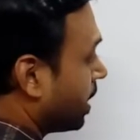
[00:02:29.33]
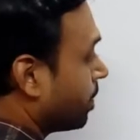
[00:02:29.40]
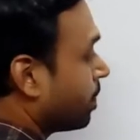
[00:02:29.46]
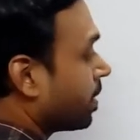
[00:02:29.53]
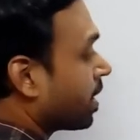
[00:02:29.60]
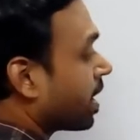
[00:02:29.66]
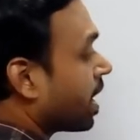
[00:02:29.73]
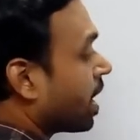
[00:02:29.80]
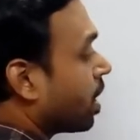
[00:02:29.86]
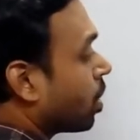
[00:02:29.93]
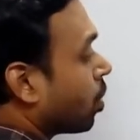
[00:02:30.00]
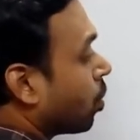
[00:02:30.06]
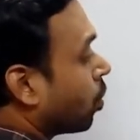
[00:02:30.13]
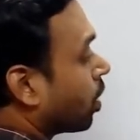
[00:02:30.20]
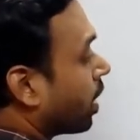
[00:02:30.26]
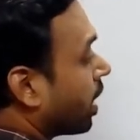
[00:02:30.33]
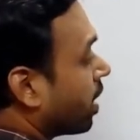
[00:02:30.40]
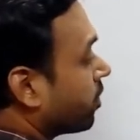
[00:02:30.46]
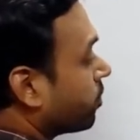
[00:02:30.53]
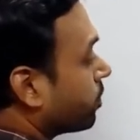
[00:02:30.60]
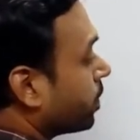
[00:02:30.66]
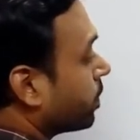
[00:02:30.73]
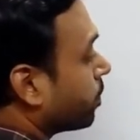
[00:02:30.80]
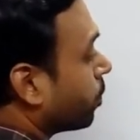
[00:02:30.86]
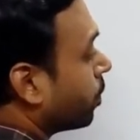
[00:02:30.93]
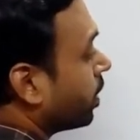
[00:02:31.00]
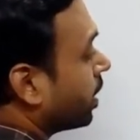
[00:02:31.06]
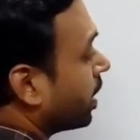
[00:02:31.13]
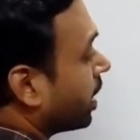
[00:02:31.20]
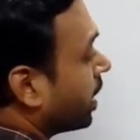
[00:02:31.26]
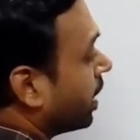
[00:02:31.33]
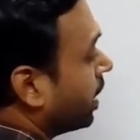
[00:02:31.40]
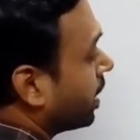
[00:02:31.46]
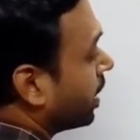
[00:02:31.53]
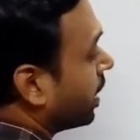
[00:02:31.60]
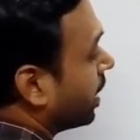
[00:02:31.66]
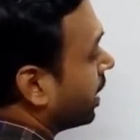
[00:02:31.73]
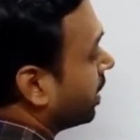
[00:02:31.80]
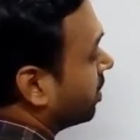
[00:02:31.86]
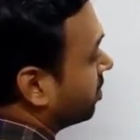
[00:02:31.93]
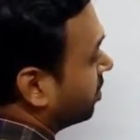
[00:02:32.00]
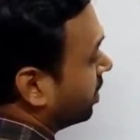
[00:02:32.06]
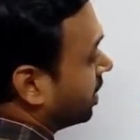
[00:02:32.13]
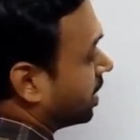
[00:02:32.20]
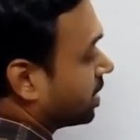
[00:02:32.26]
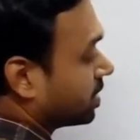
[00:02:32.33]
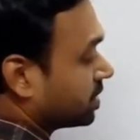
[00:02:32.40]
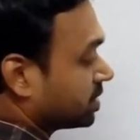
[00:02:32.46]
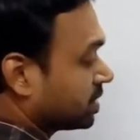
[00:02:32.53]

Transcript: ए बी का और एफ मिड पॉइंट है ए सी का